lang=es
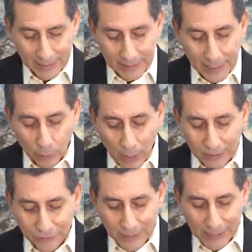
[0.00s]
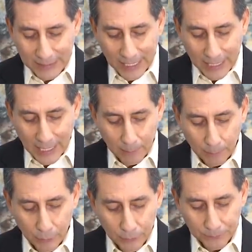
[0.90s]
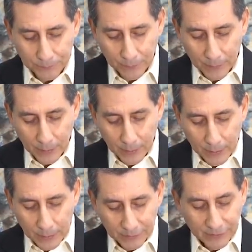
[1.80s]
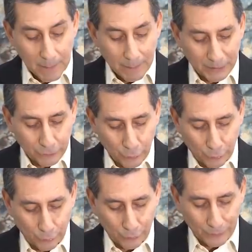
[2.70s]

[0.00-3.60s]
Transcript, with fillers: de todas las filas del campo sin pastor.